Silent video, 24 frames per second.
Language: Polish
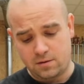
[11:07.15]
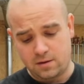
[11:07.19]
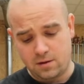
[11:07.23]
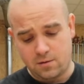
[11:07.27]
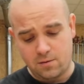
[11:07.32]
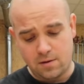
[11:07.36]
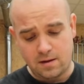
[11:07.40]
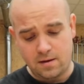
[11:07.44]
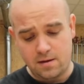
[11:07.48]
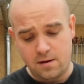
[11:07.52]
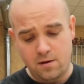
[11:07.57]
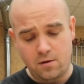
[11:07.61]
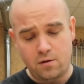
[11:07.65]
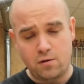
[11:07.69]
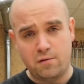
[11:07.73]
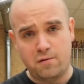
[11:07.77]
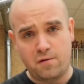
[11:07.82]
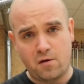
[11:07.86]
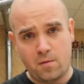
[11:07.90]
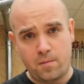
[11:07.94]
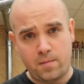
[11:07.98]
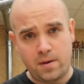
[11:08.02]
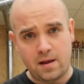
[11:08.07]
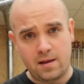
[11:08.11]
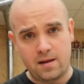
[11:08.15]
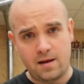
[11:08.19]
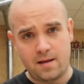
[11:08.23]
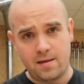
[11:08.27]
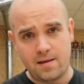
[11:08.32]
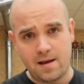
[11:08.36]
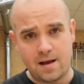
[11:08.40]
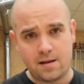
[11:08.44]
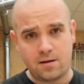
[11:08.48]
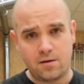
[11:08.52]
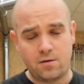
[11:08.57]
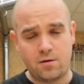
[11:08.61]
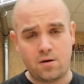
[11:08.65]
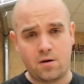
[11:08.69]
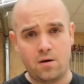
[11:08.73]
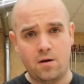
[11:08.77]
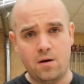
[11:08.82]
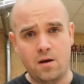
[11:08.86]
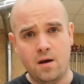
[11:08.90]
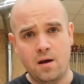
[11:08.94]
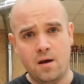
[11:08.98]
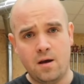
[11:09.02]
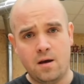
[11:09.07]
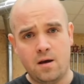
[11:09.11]
składników opada na
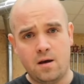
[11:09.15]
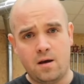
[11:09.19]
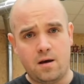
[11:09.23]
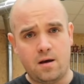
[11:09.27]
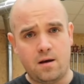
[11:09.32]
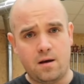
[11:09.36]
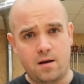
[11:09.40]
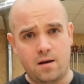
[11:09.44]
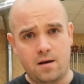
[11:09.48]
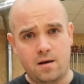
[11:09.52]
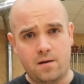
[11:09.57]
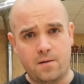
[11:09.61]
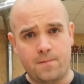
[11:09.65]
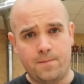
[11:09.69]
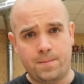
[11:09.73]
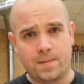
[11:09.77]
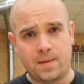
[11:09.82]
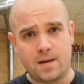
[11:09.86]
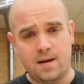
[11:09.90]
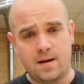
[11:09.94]
dno, e,